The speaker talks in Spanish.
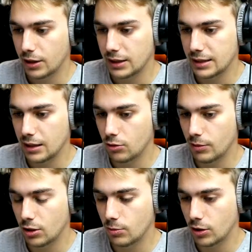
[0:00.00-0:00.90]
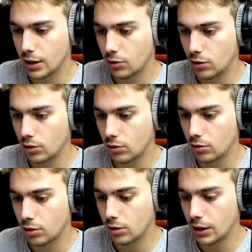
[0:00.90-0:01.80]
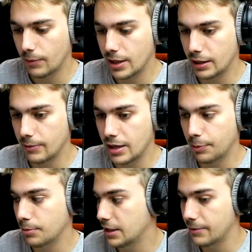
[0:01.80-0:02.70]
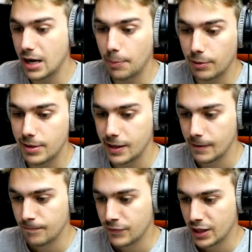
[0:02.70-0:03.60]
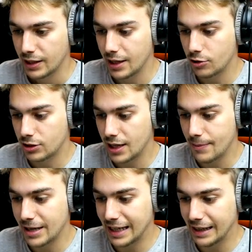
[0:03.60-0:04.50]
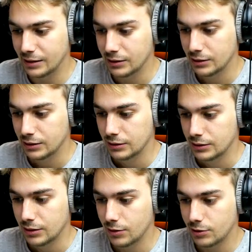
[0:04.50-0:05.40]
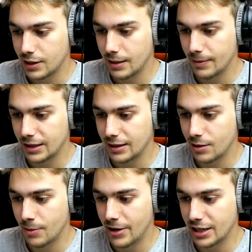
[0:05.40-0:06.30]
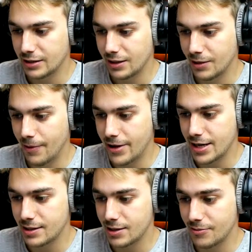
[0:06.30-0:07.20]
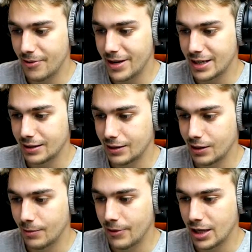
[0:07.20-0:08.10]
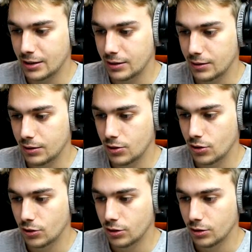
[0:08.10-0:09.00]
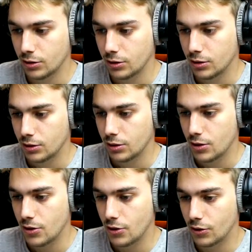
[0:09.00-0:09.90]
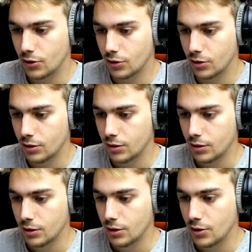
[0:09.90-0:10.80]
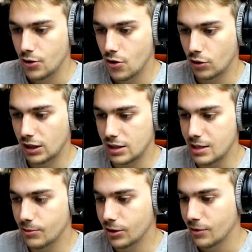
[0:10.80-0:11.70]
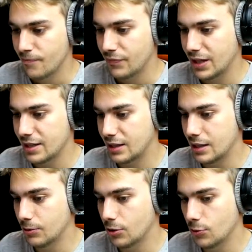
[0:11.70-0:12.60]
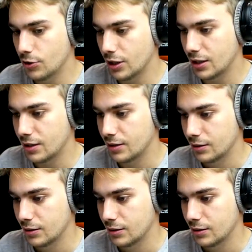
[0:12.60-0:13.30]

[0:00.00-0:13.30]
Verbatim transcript: retrasado, medio monger Corre, corre, corre, corre, que viene, que viene a por mí, que viene a por mí ¡Que nos quiere matar! ¡Nos quiere matar! ¡No me veas! ¡No me veas! ¡No me veas! ¡No me veas! ¡No! ¡No! ¡No! ¡Te esquivo! ¡Te esquivo! ¡Huyo de ti!